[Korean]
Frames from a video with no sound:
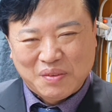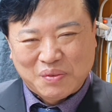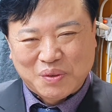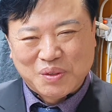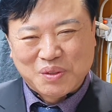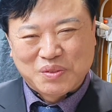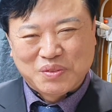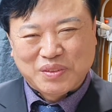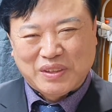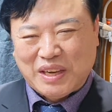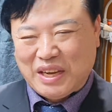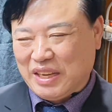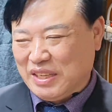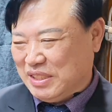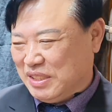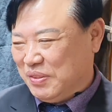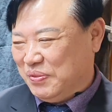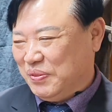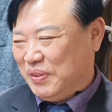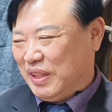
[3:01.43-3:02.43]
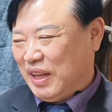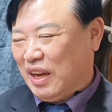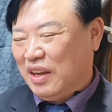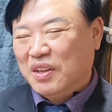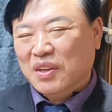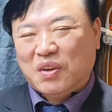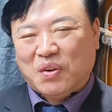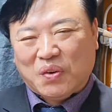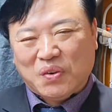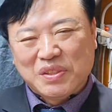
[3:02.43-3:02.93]
볼 수가 있습니다.
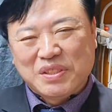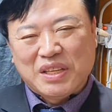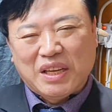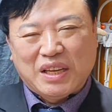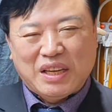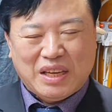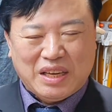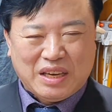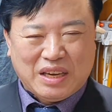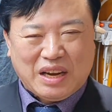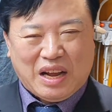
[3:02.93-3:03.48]
옷 색깔은